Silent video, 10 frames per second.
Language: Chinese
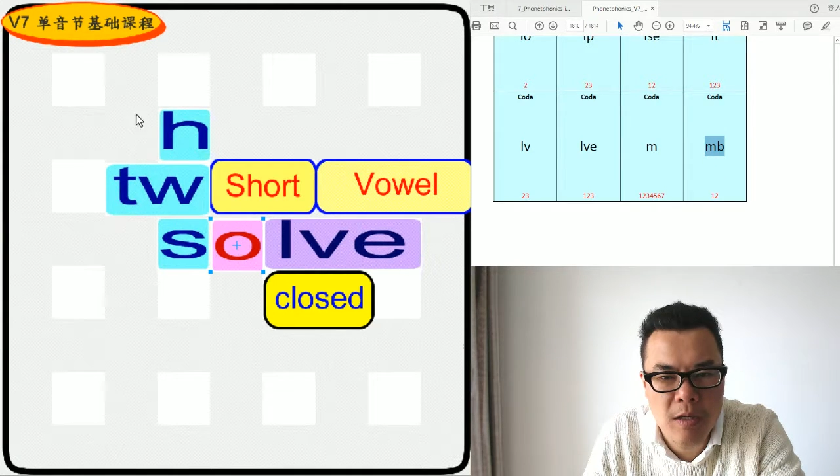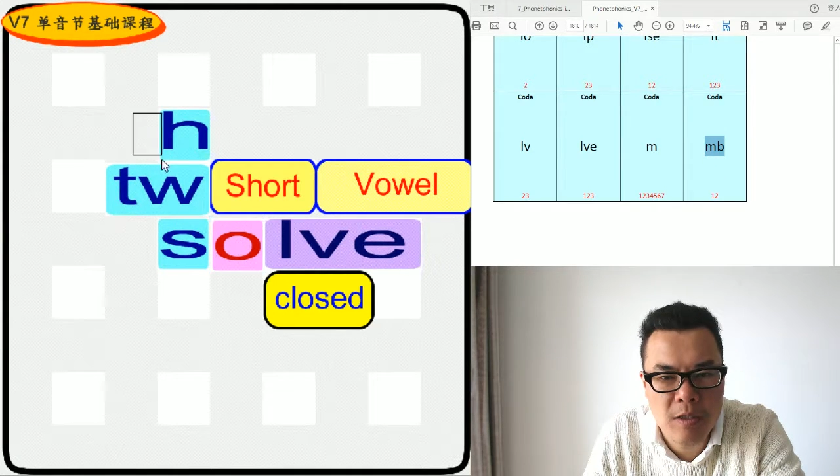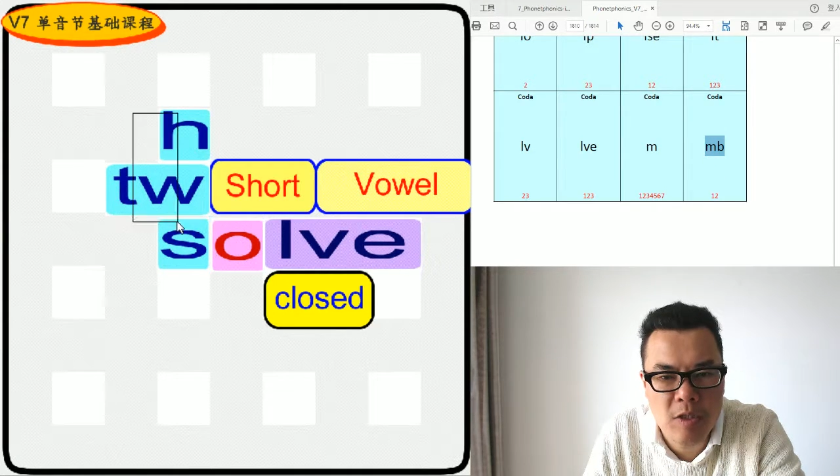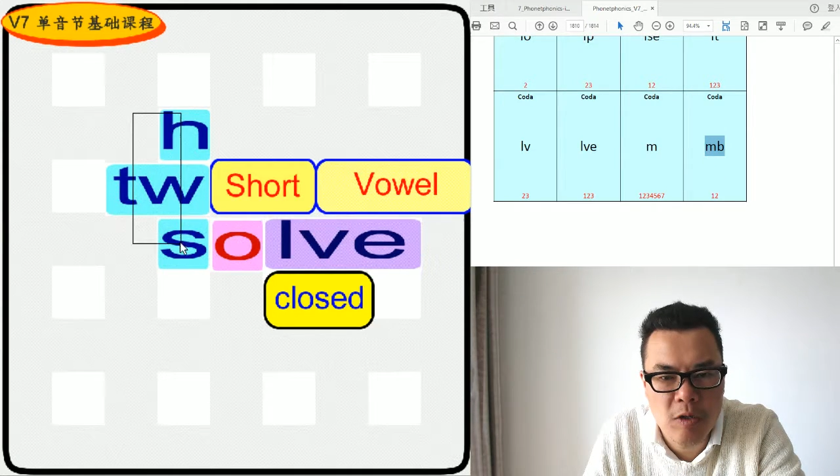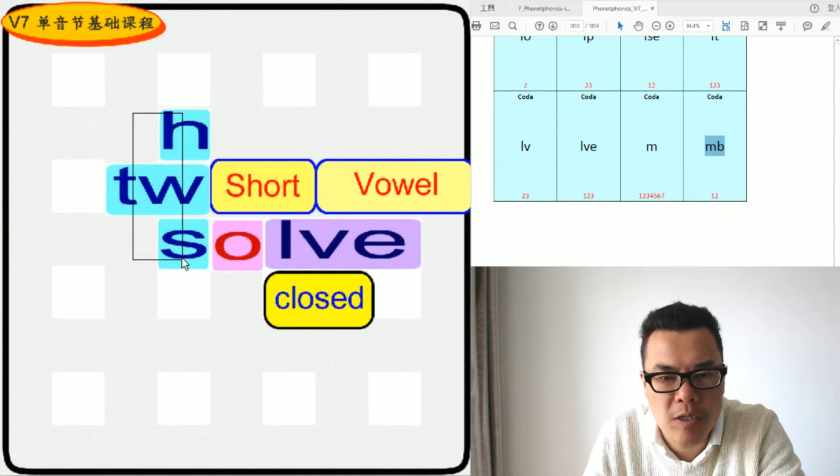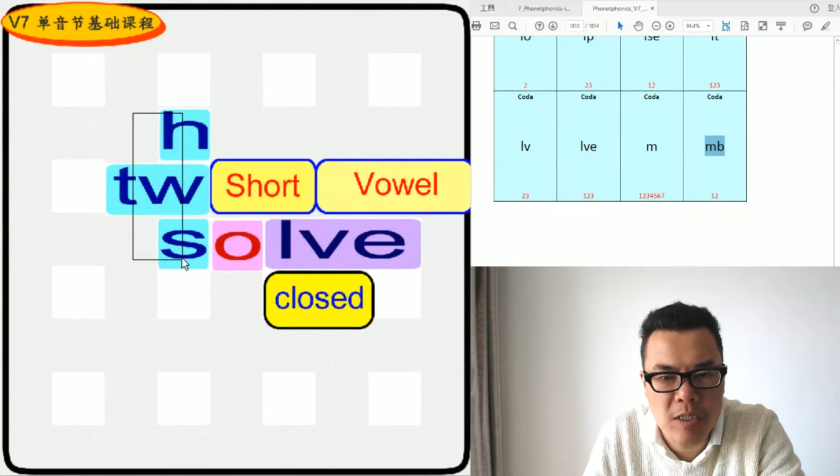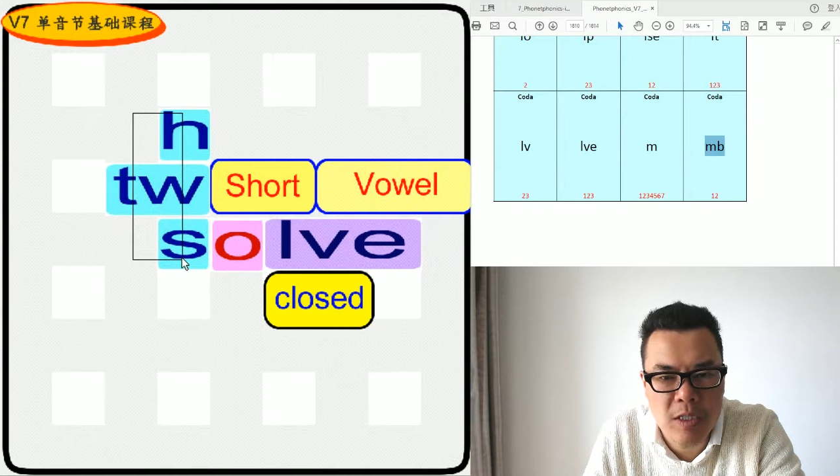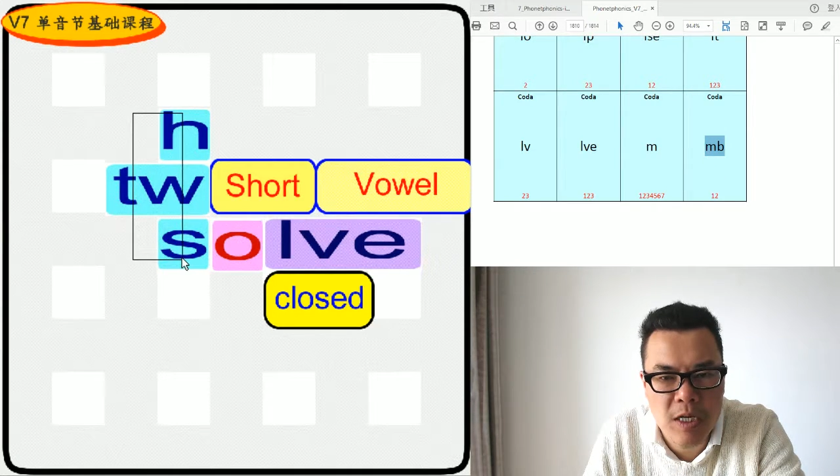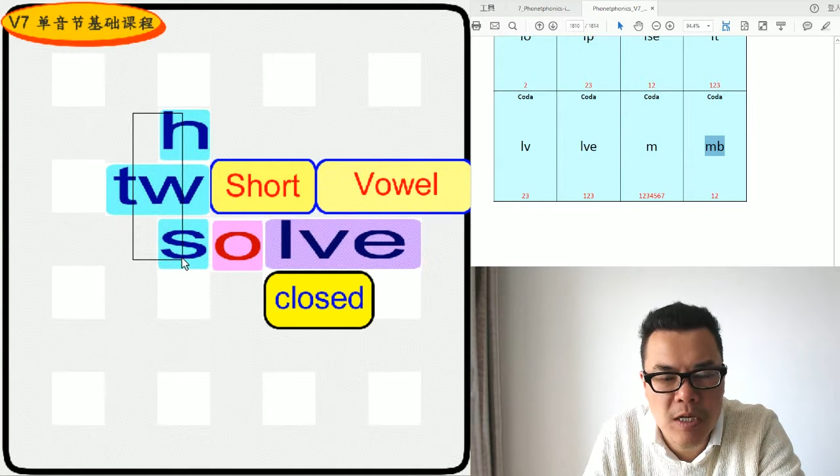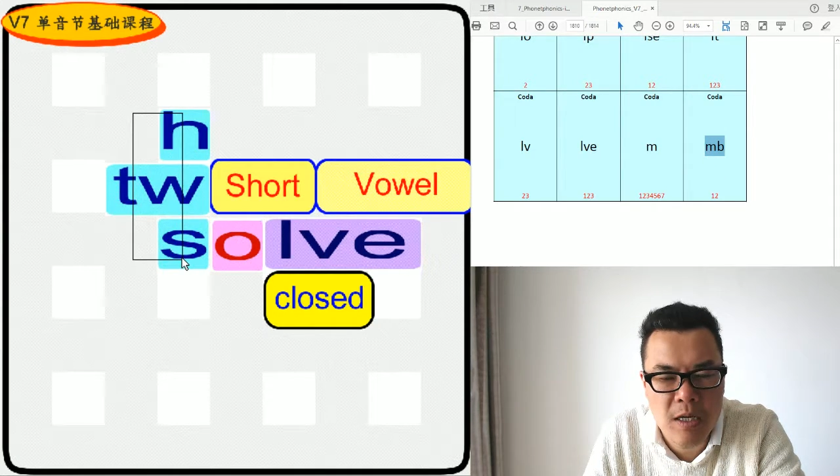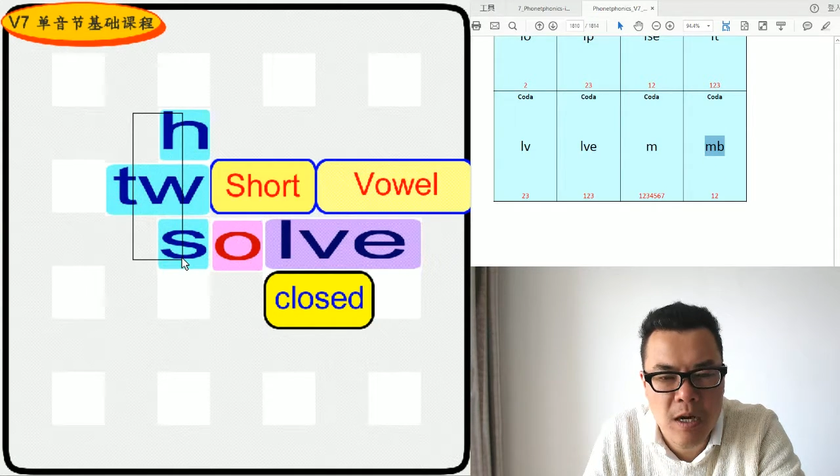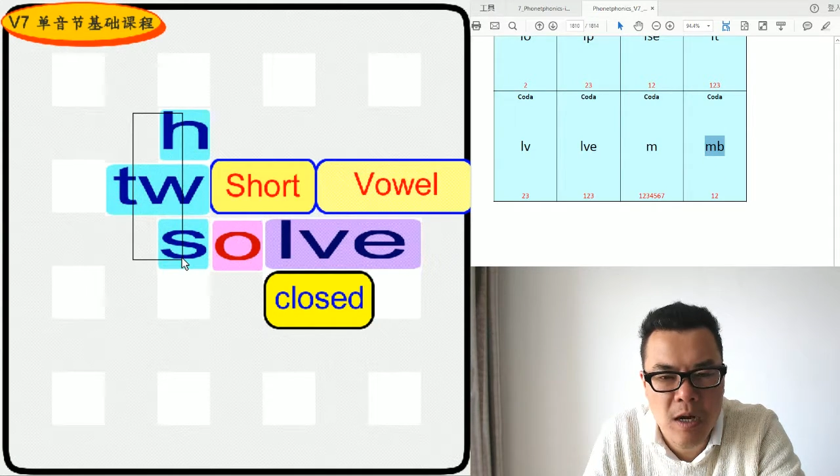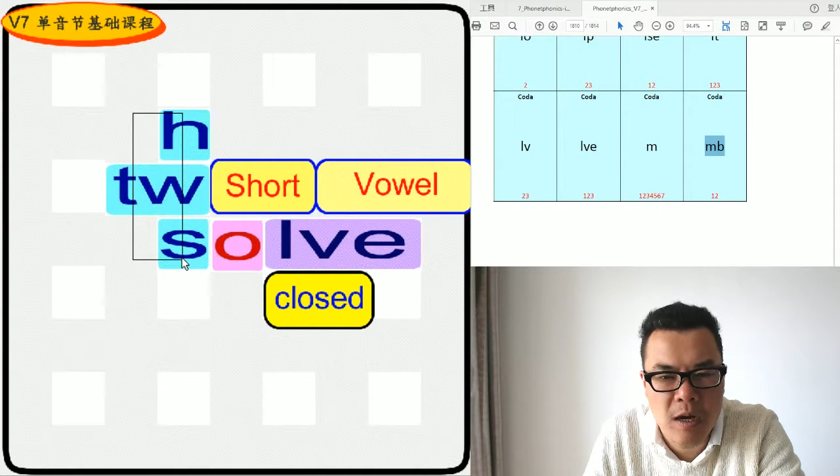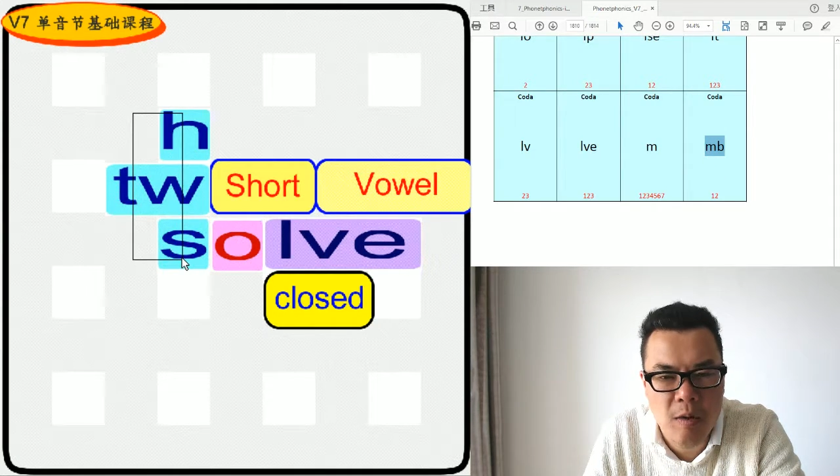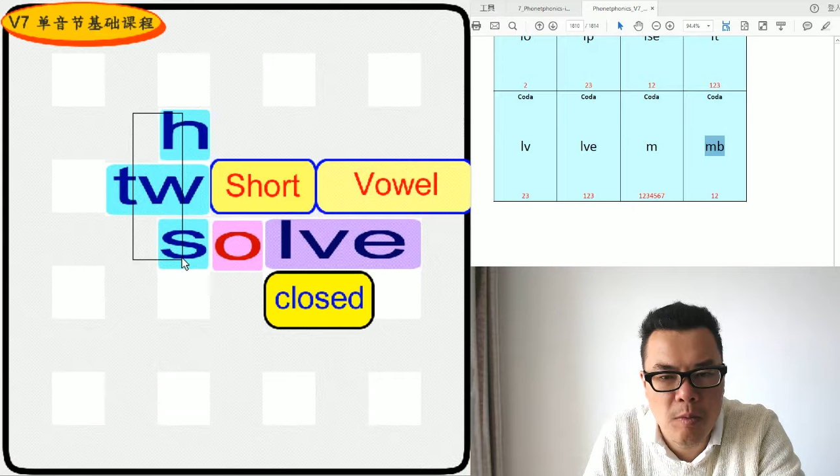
教的这些啊，